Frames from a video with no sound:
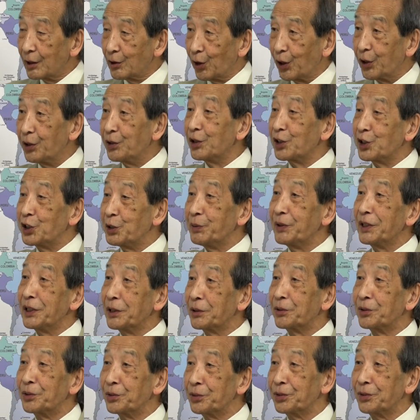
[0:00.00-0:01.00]
変な
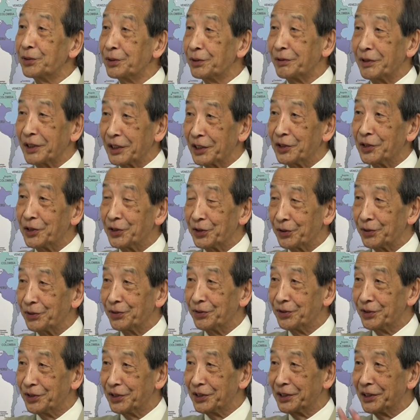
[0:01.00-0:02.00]
シビリアンコントロールなわけですよ
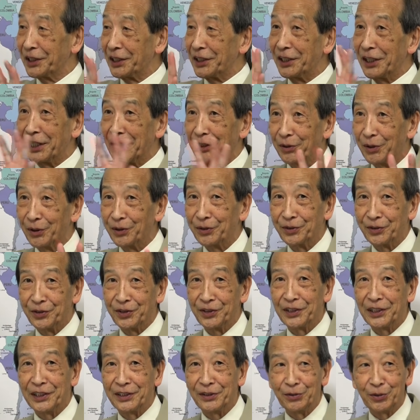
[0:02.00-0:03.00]
軍人がいらん軍
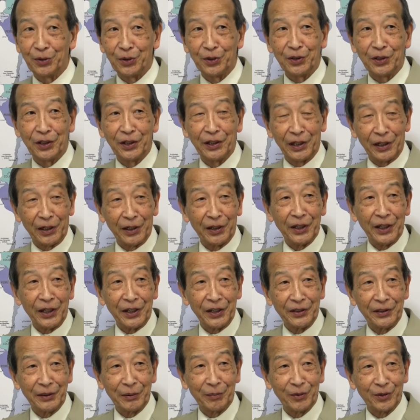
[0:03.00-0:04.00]
人がいると言ってない
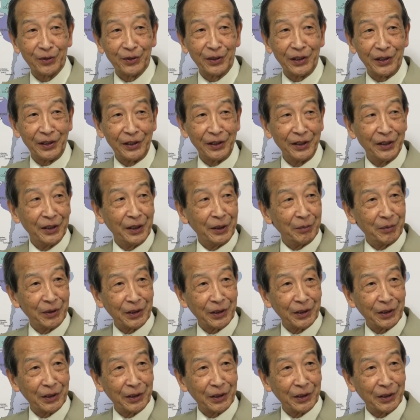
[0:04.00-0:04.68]
変なもんでね